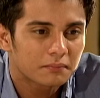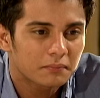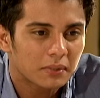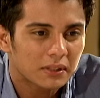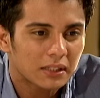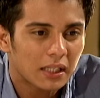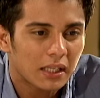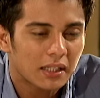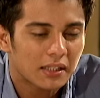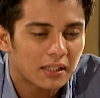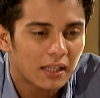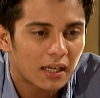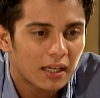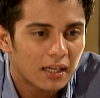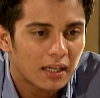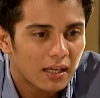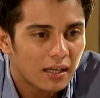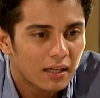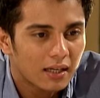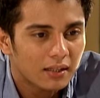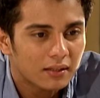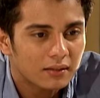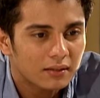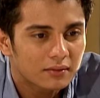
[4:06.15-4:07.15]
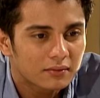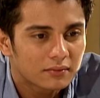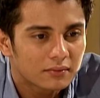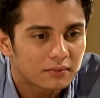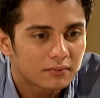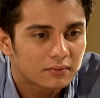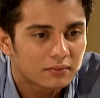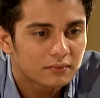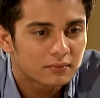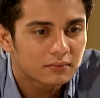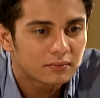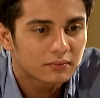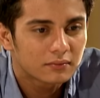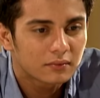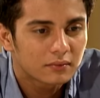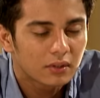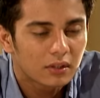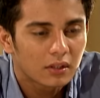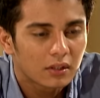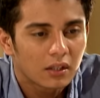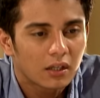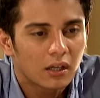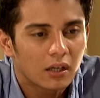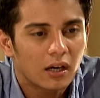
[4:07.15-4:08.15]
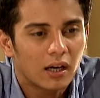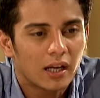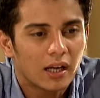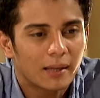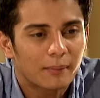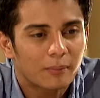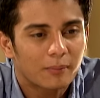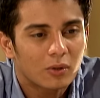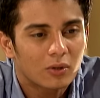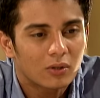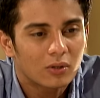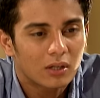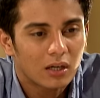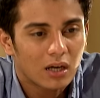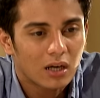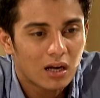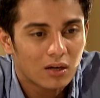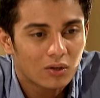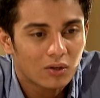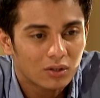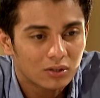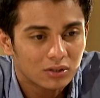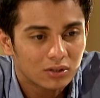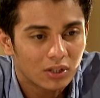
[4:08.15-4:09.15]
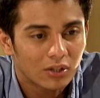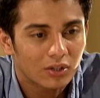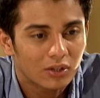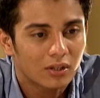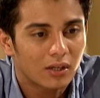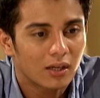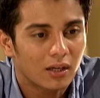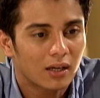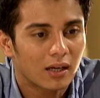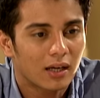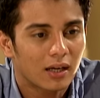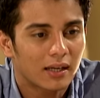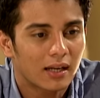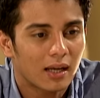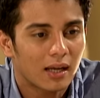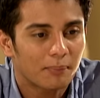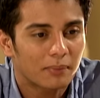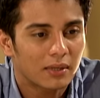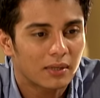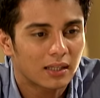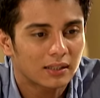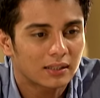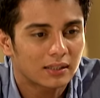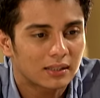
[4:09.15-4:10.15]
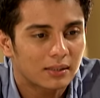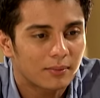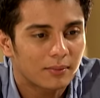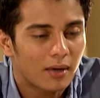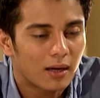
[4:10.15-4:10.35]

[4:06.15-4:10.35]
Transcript: pasensya ka na ha. Alam ko, nangako ako sa'yo na hanapin natin si